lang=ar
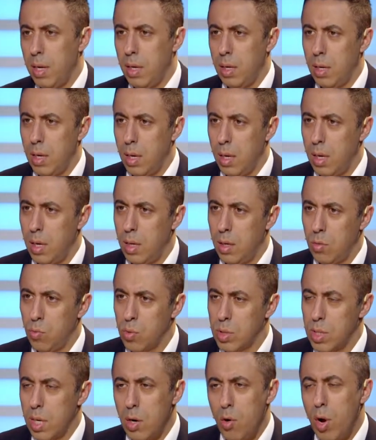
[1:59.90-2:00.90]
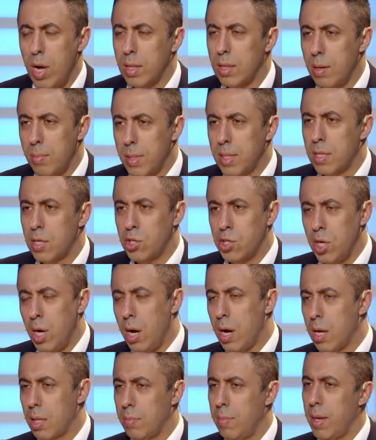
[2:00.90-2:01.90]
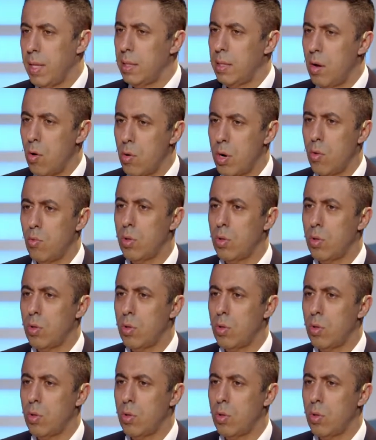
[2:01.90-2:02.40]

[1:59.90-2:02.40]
الوزراء وحتى بالترشيحات بين دوره